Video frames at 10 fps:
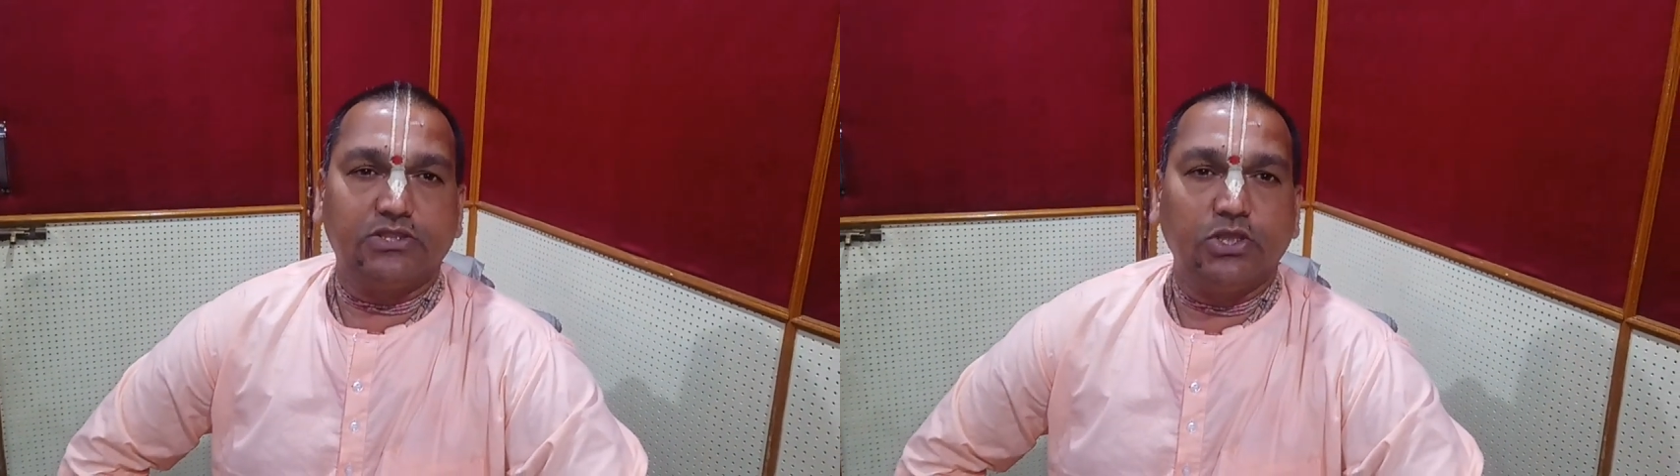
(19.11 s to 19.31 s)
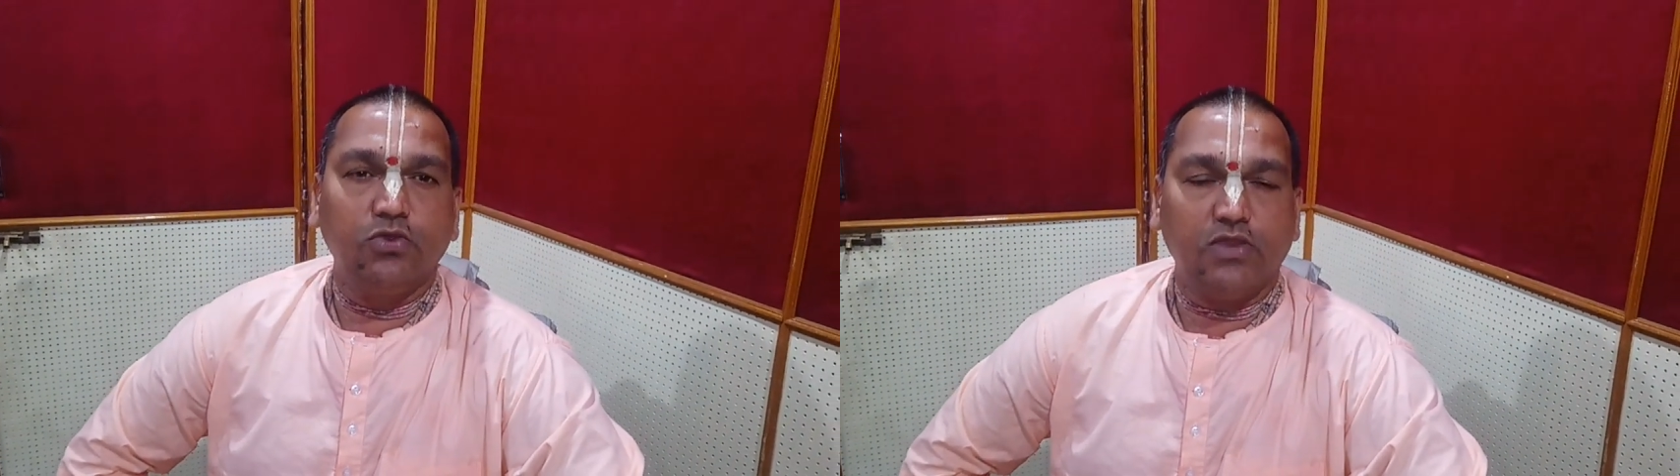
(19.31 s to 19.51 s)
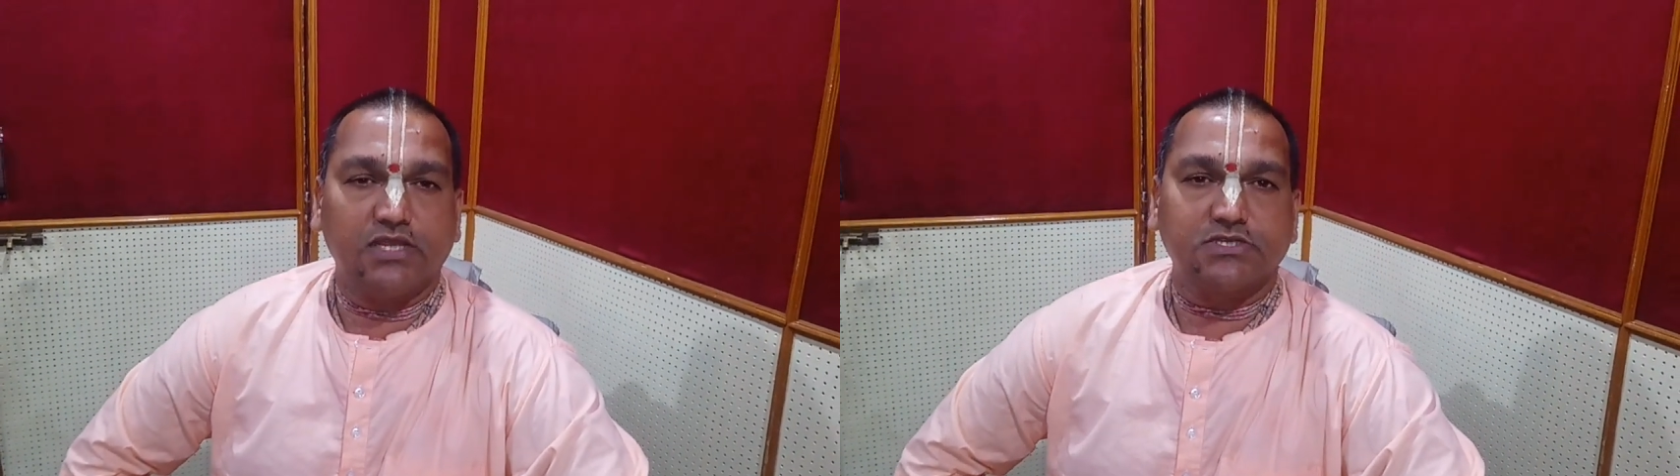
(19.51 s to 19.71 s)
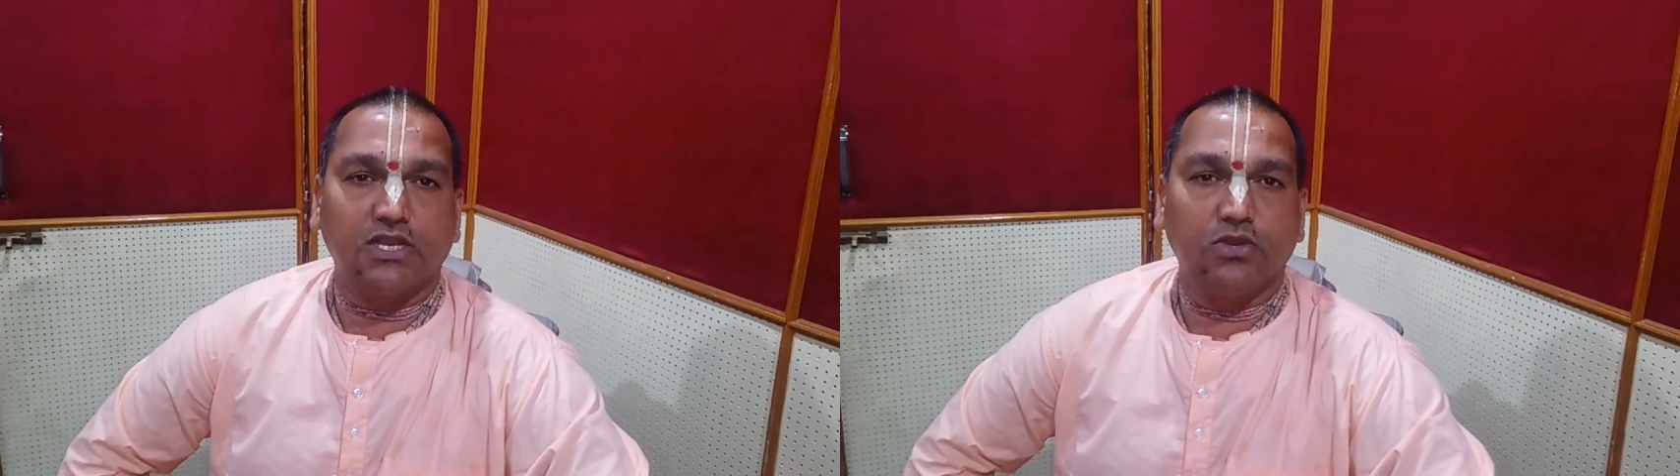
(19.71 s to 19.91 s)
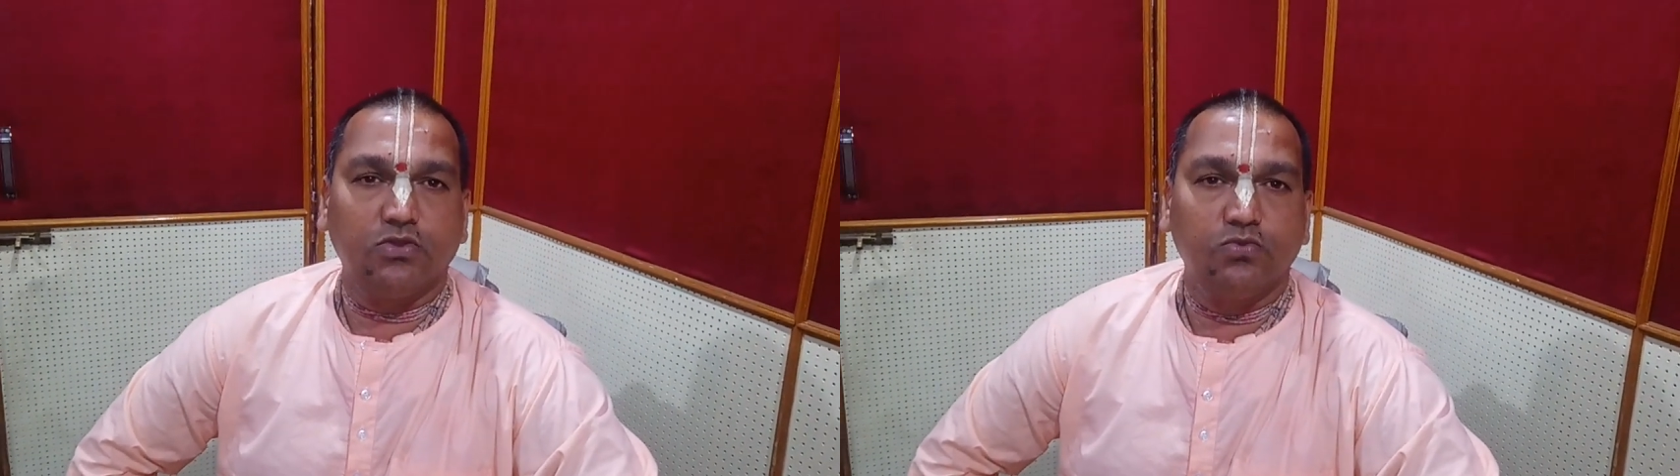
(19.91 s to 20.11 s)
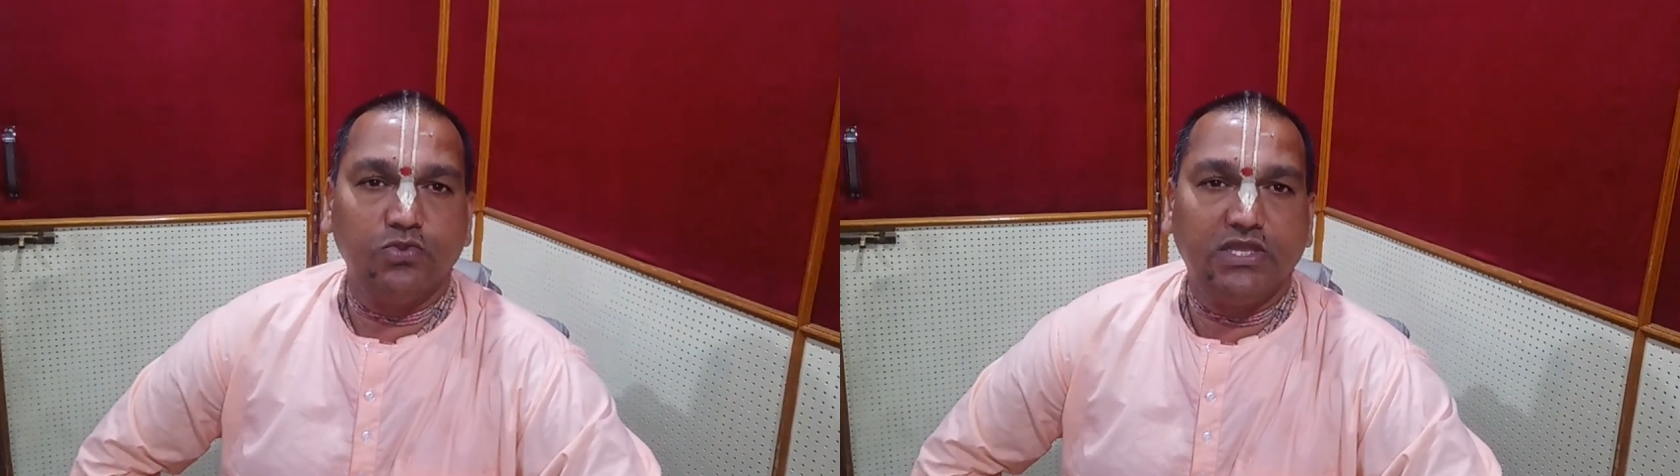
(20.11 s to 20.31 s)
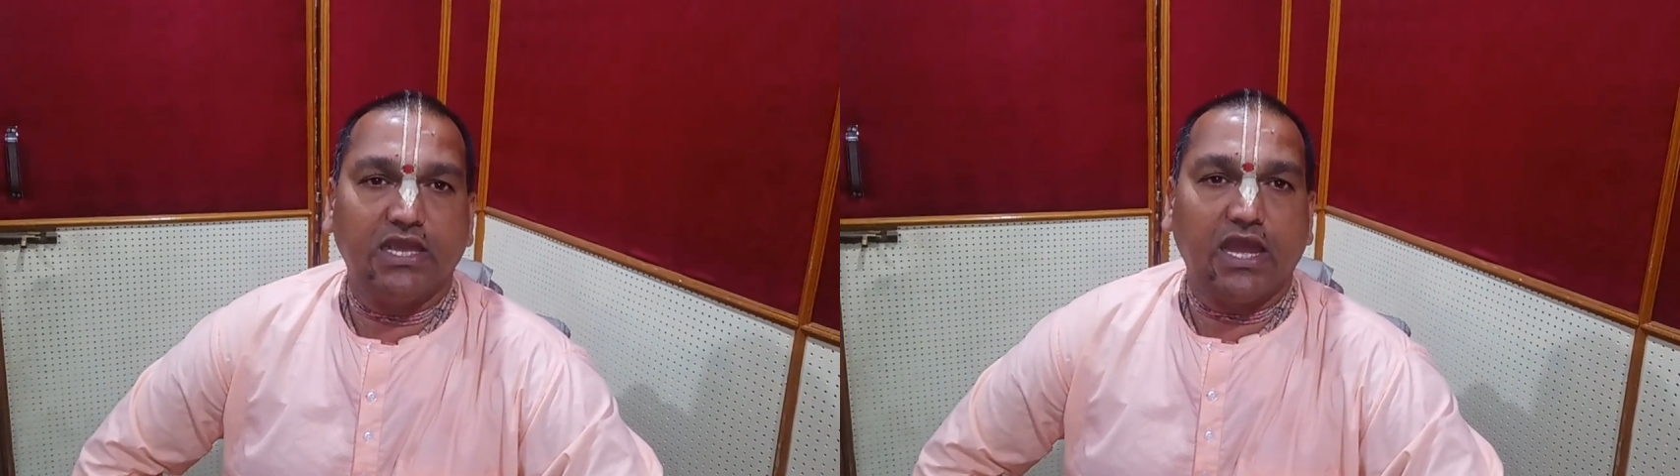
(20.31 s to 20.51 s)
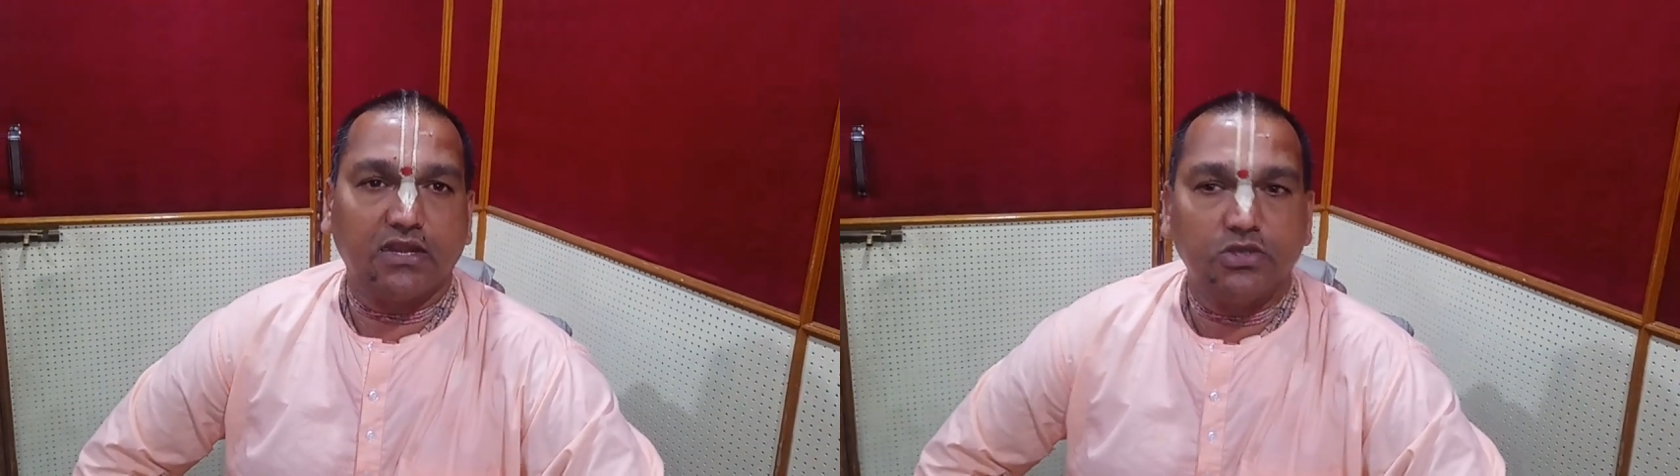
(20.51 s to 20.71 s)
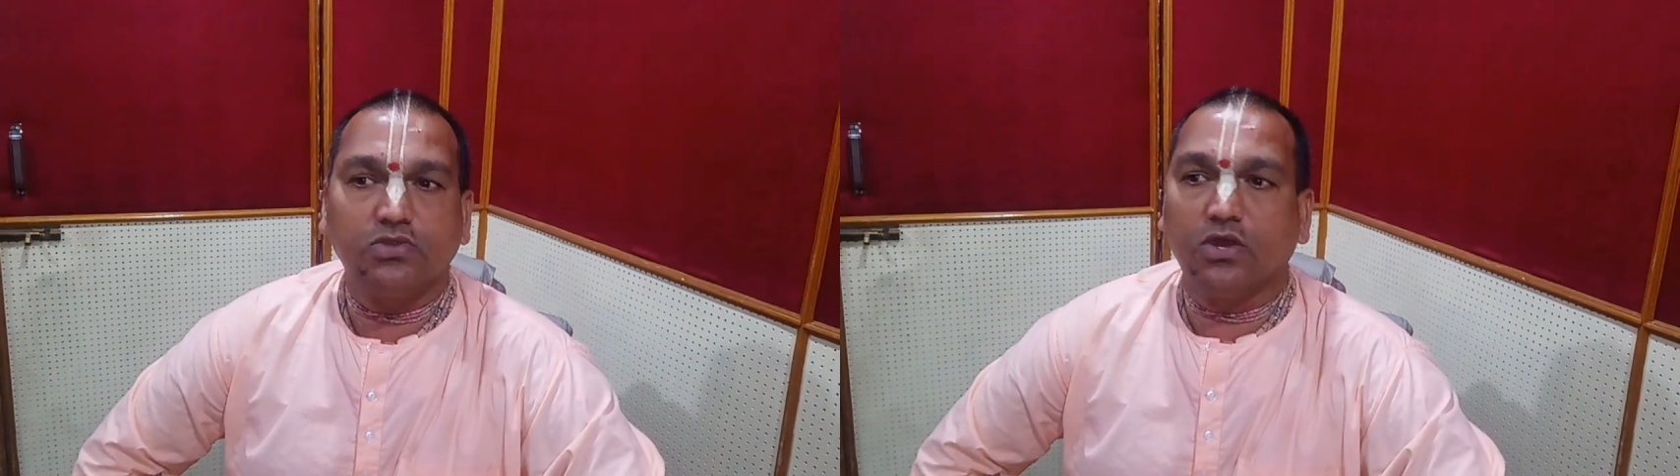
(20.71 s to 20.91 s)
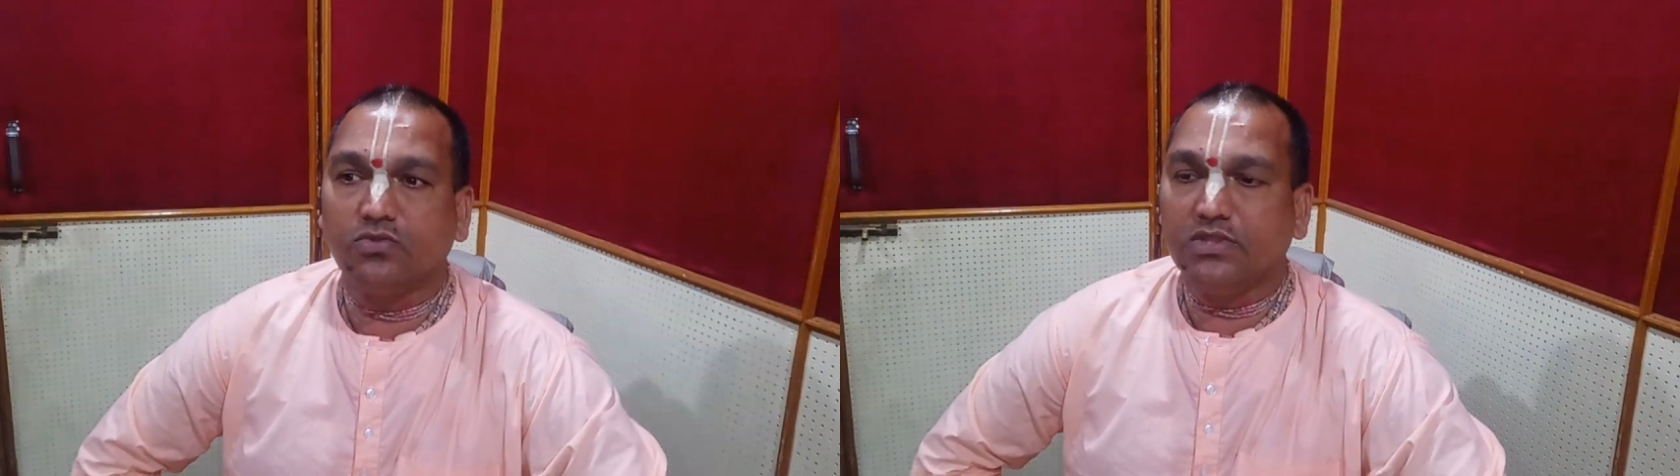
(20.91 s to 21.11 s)
తెలుగు రాష్ట్రాల్లోనే ఉంది
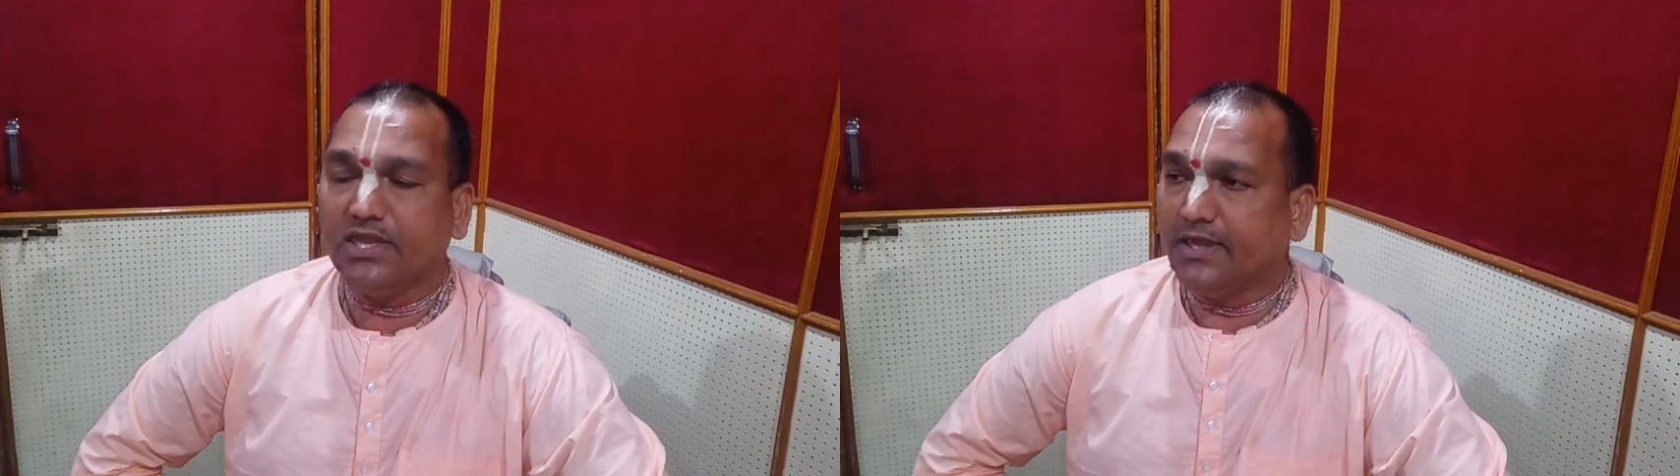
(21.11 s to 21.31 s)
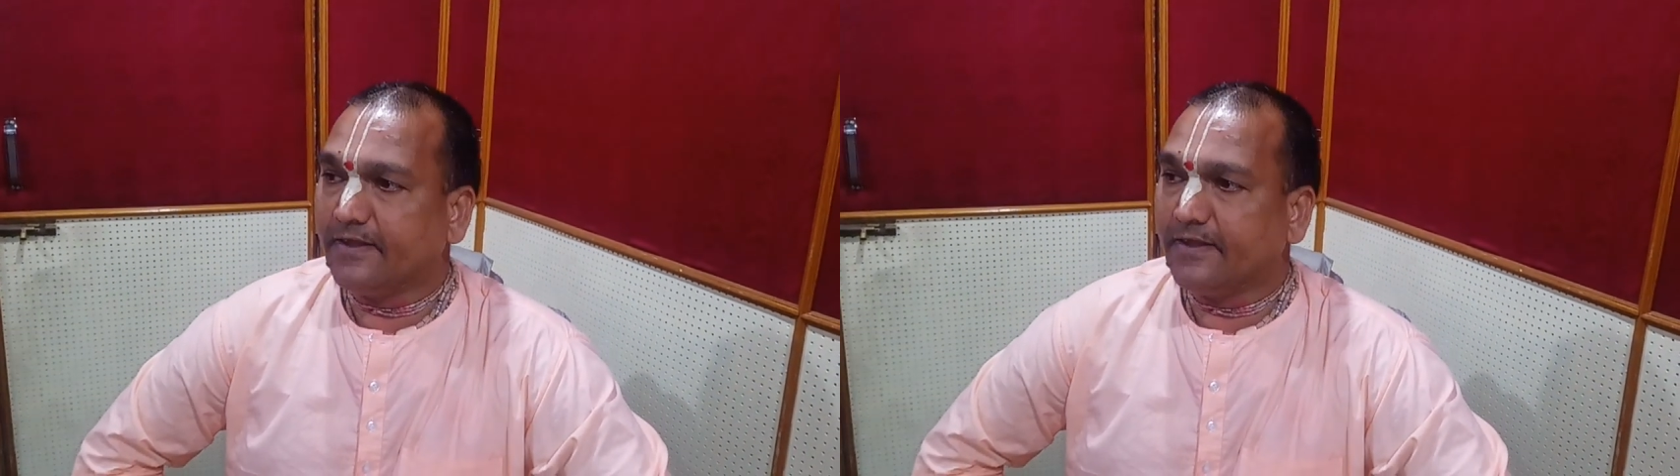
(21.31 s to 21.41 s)
అన్నట్టుగా ఉంది